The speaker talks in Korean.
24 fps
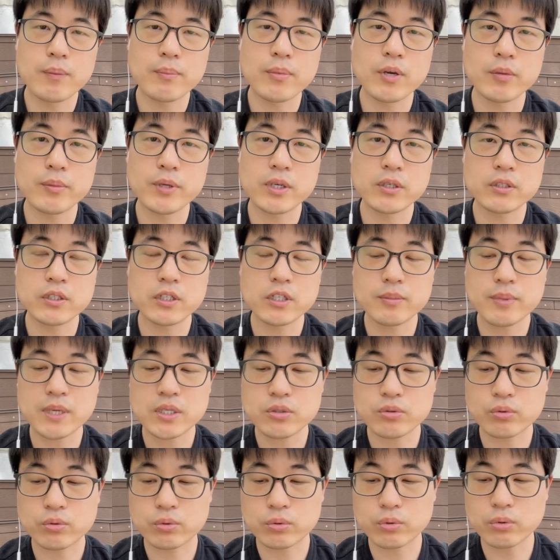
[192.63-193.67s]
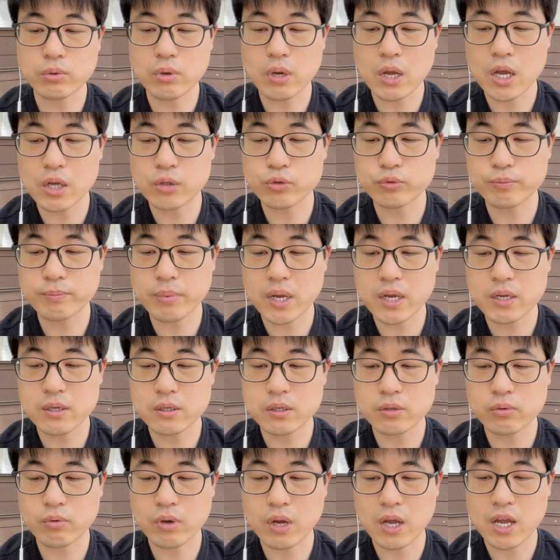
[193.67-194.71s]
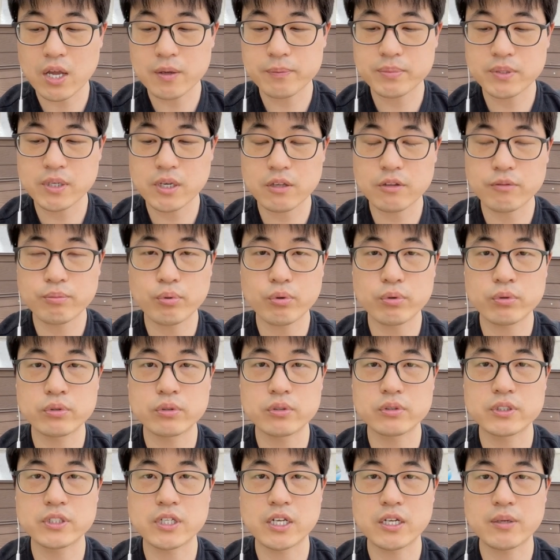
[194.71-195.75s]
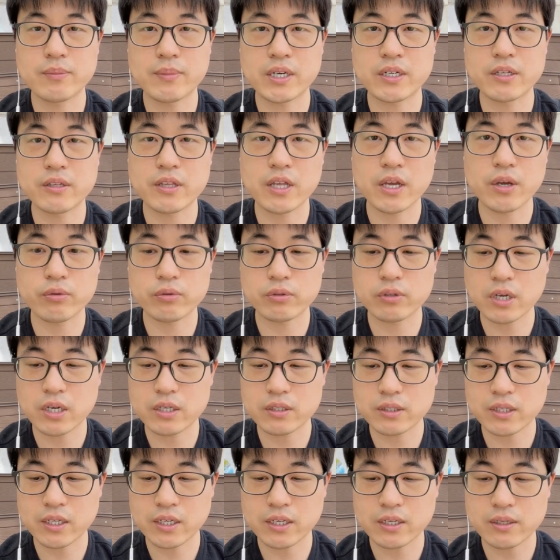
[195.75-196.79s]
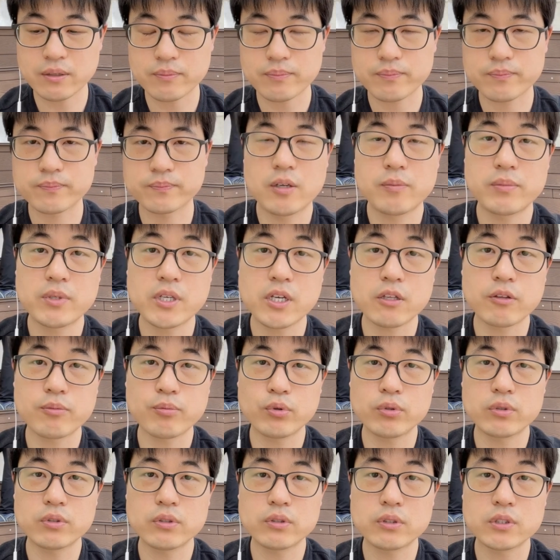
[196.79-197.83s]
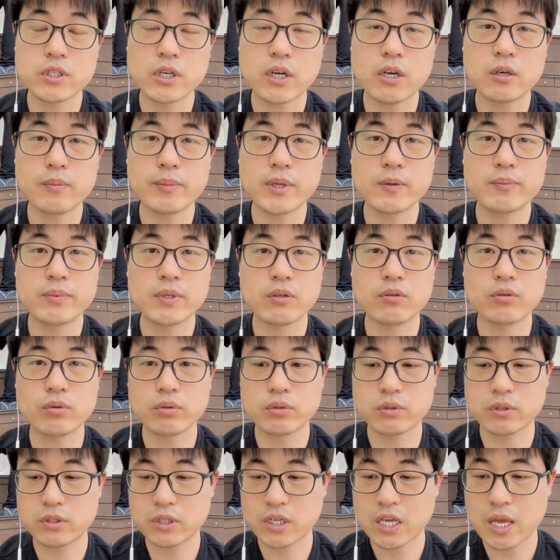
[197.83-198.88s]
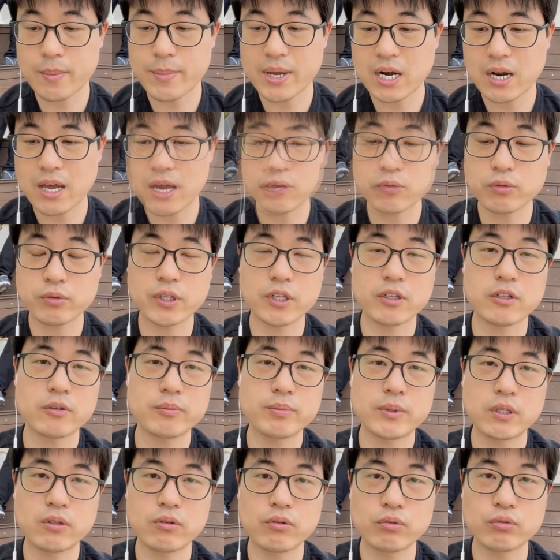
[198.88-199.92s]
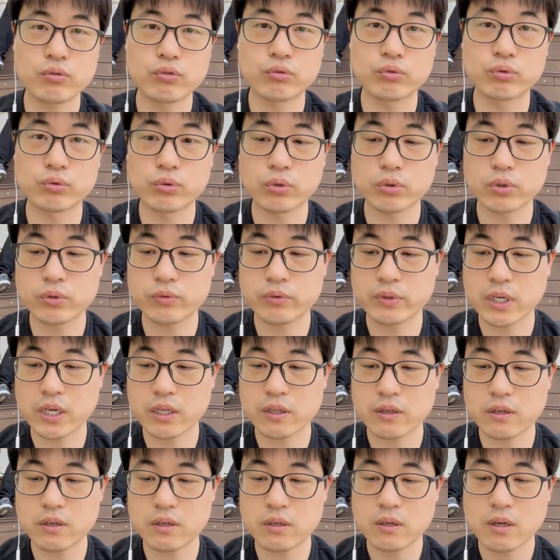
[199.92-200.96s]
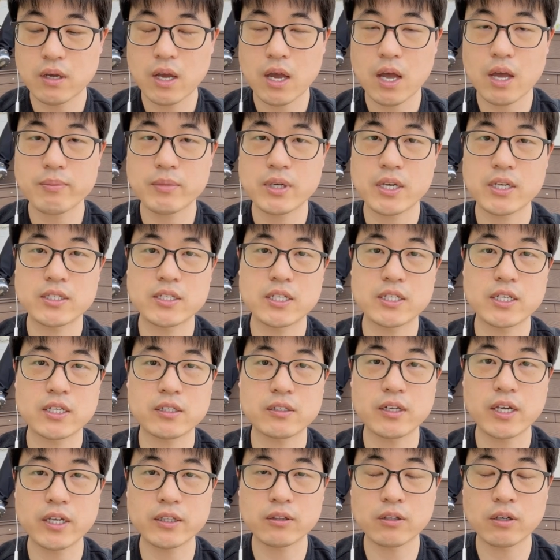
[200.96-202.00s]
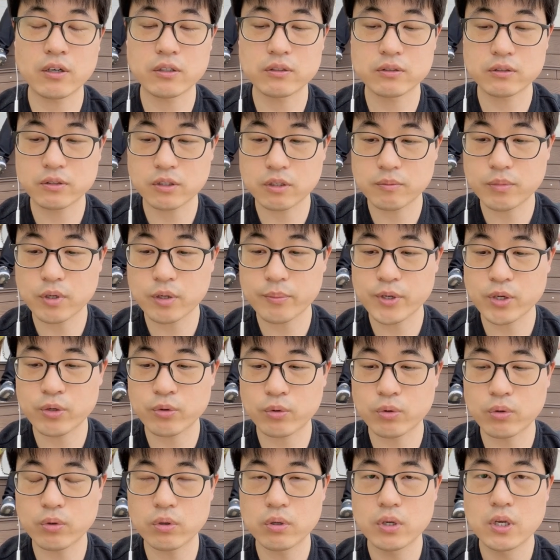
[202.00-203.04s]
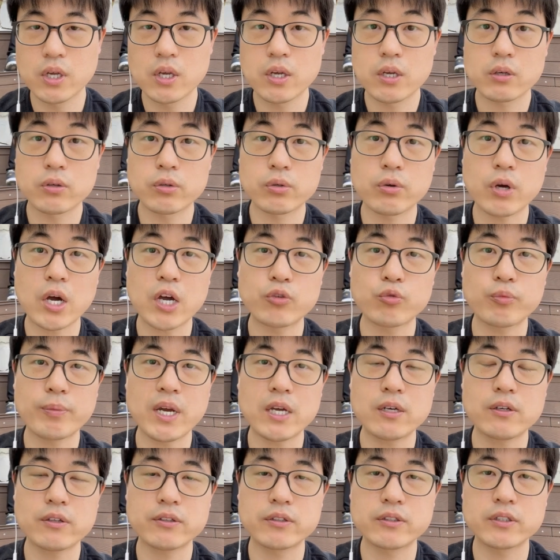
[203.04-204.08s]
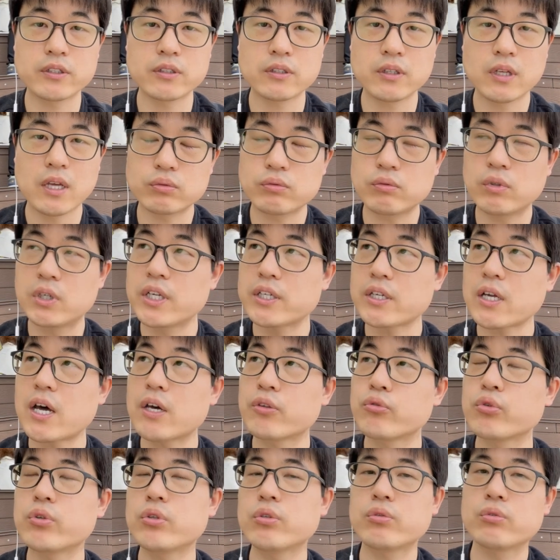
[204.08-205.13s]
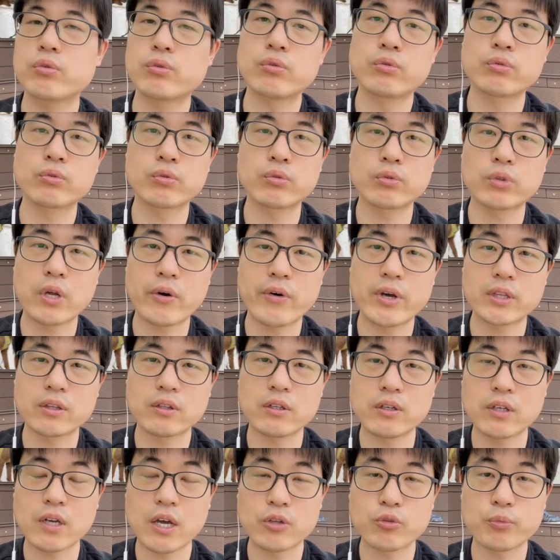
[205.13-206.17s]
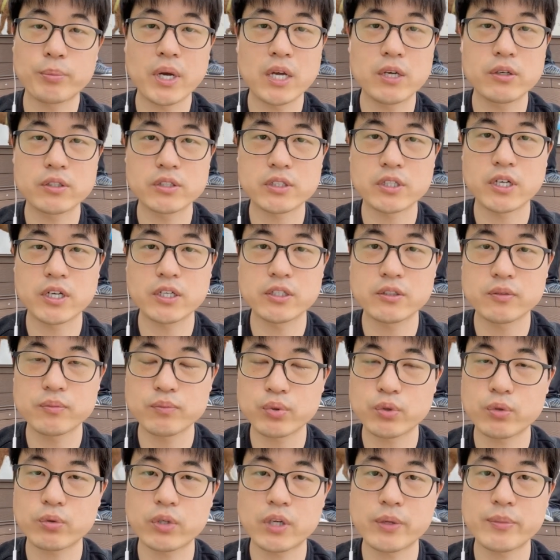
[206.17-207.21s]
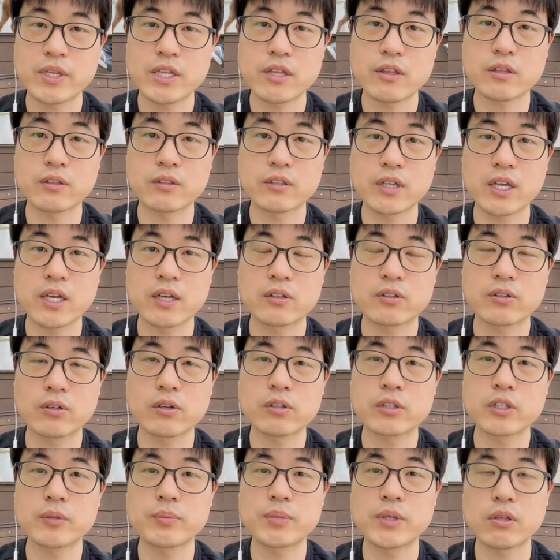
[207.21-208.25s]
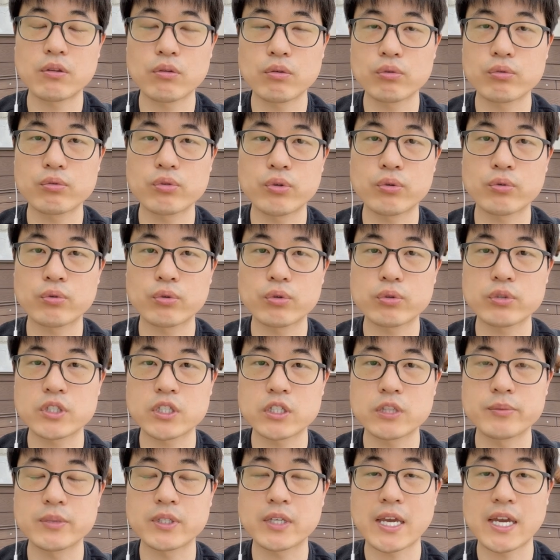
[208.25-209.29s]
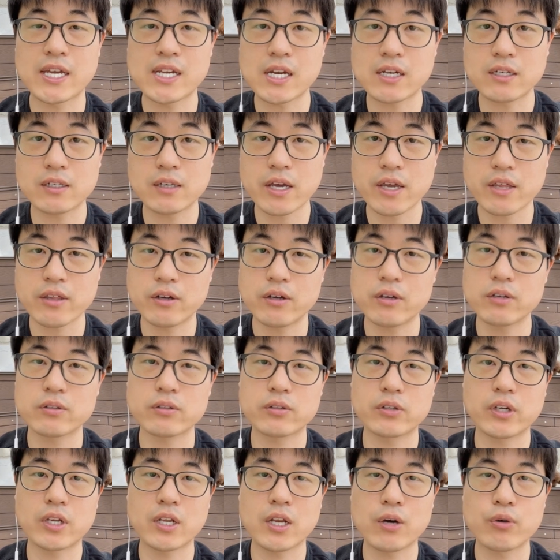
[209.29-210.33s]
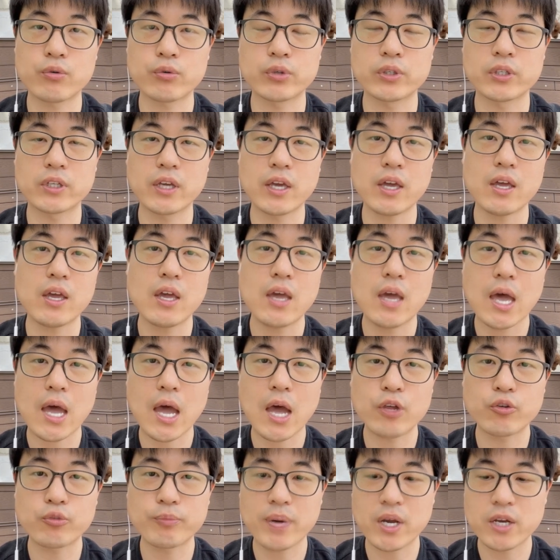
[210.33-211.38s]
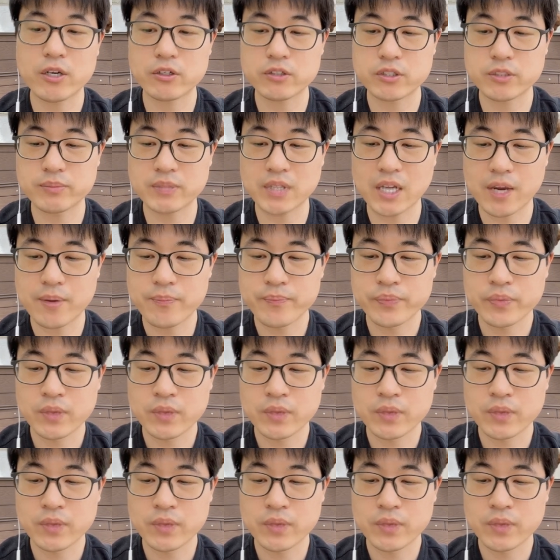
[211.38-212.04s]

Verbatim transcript: 펌웨어는 일반적으로 아두 파일럿과 PX4를 제일 많이 사용을 하는데 PX4는 처음에 픽소크를 개발한 음. 곳에서 픽소크 구동을 위해서 함께 제작을 했던 그런 펌웨어고 그리고 아두파일럿은 원래는 아두이노용으로 나왔던 아두파일럿이라는 프로그램이 있었는데 그거를 픽소크용으로 지금은 개량을 해서 그렇게 나오고 있는 게 아두파일럿입니다.